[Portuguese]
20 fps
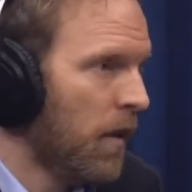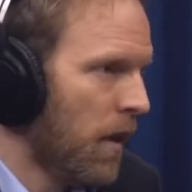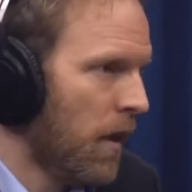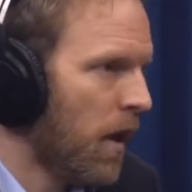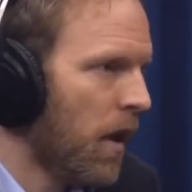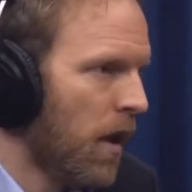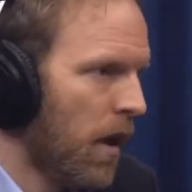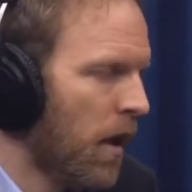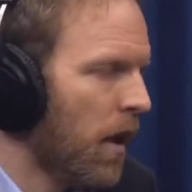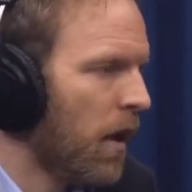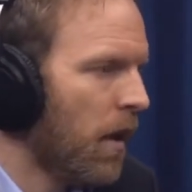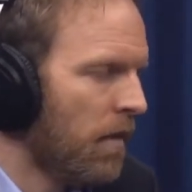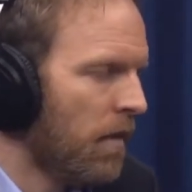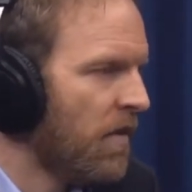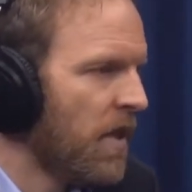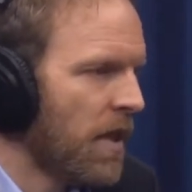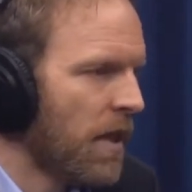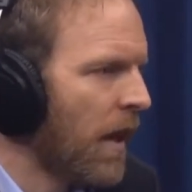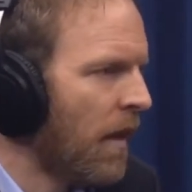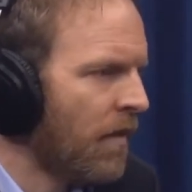eh,
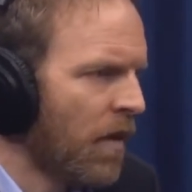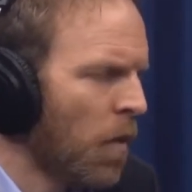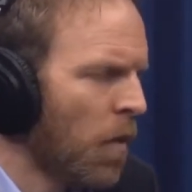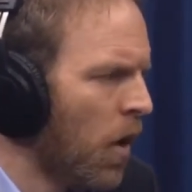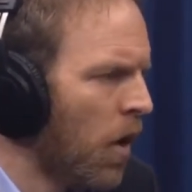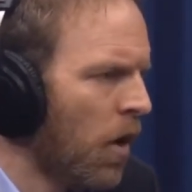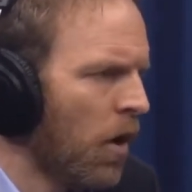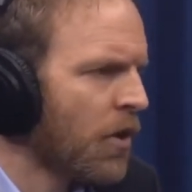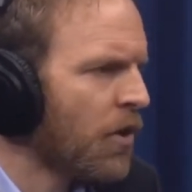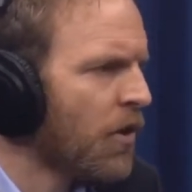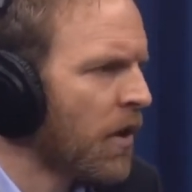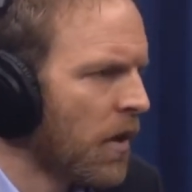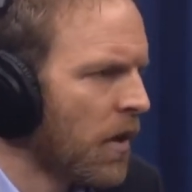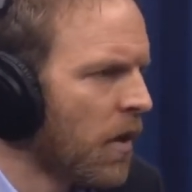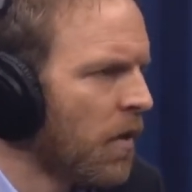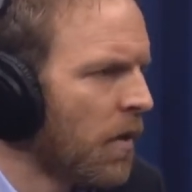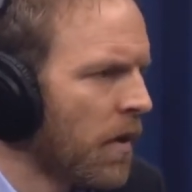visitavam Washington. Eu entendo,